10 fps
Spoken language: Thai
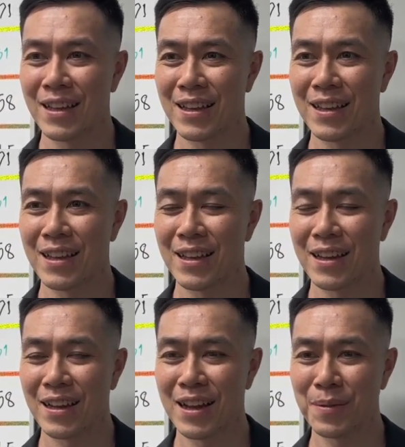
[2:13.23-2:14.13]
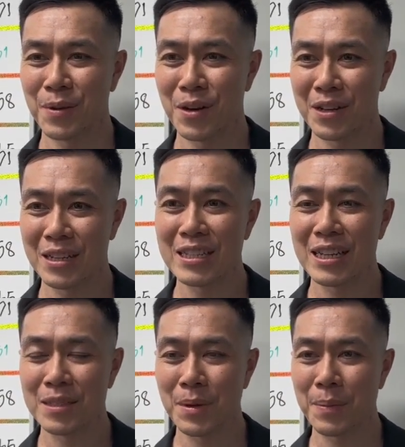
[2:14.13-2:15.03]
โชว์ผลงานสุดครับก็ดีใจ
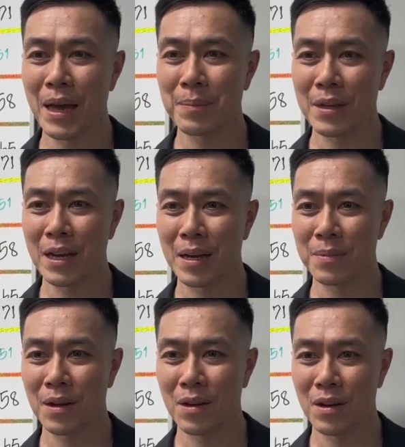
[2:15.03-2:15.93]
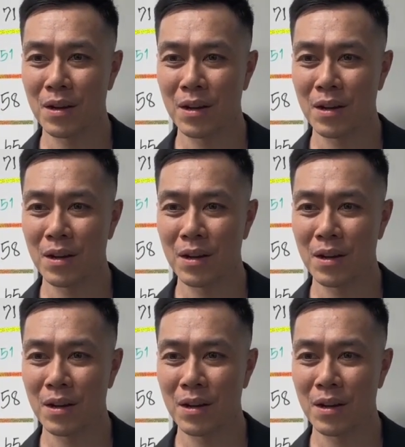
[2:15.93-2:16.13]
สำหรับแอมนะครับ แล้วก็